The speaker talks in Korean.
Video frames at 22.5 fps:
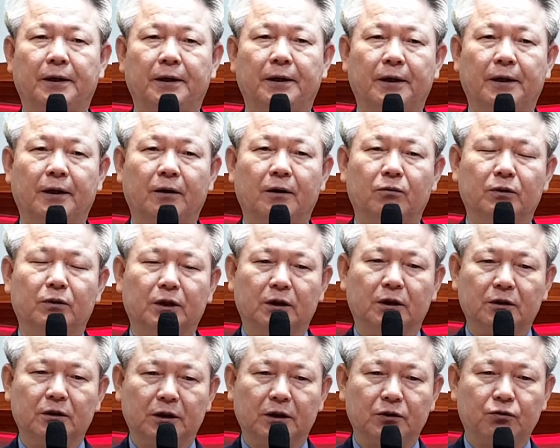우리가
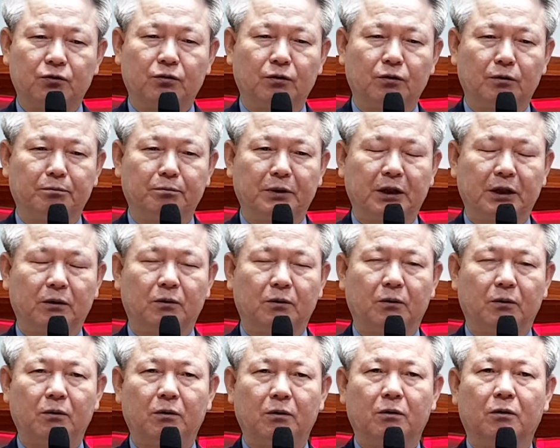예수를
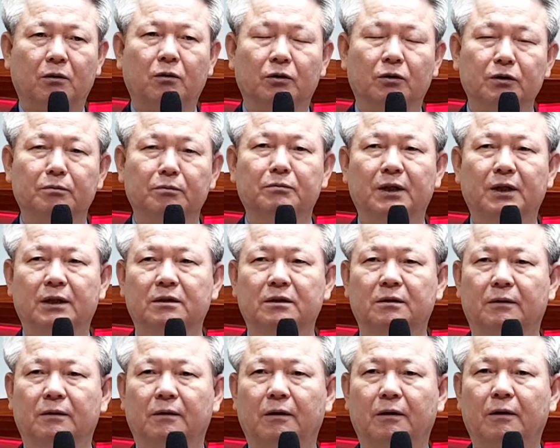믿고
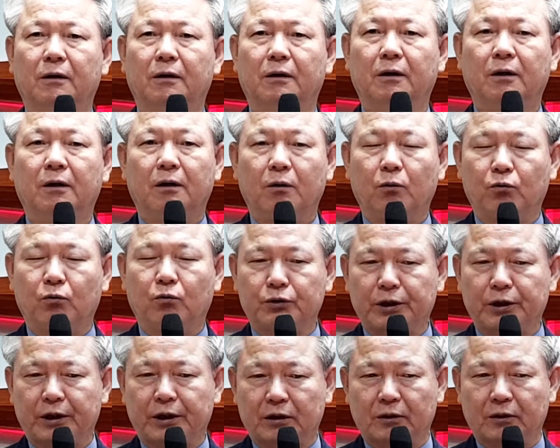거듭나서
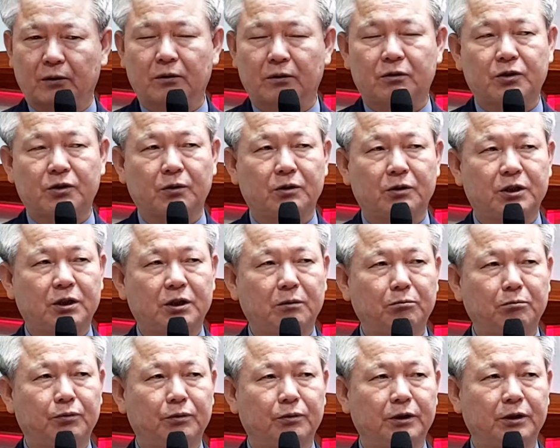우리의 영적
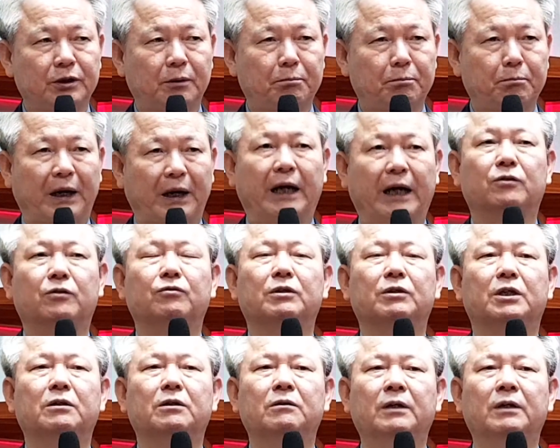신분이
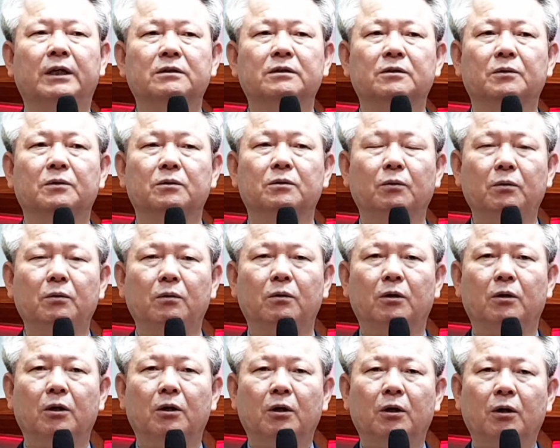바뀌기는 했어도
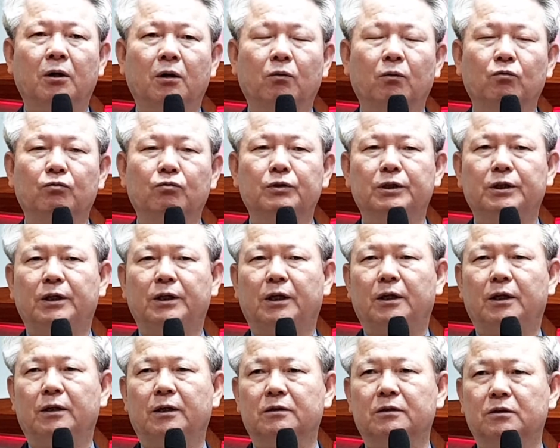
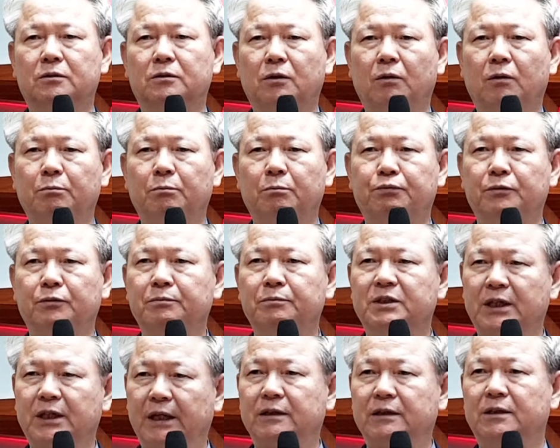우리의 성품
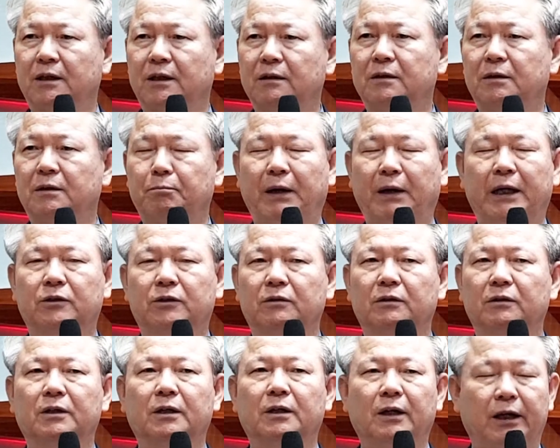자체는 바뀐
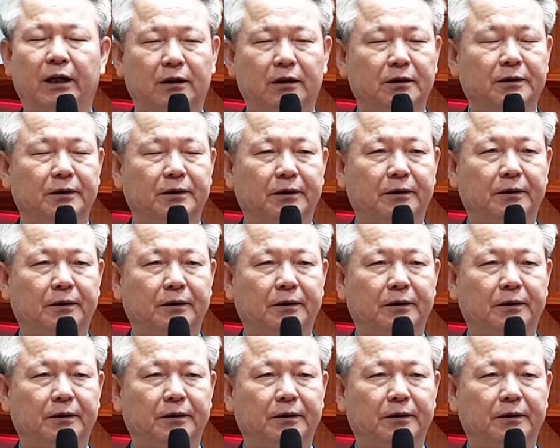게 아니에요.